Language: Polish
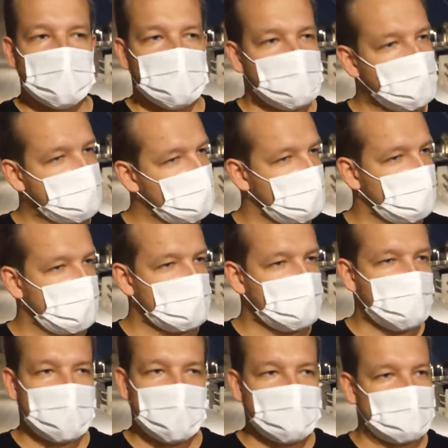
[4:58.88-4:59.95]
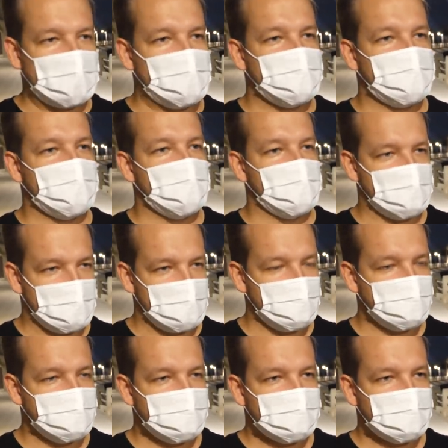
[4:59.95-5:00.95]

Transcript: Zdecydowanie pakistańskie jedzenie.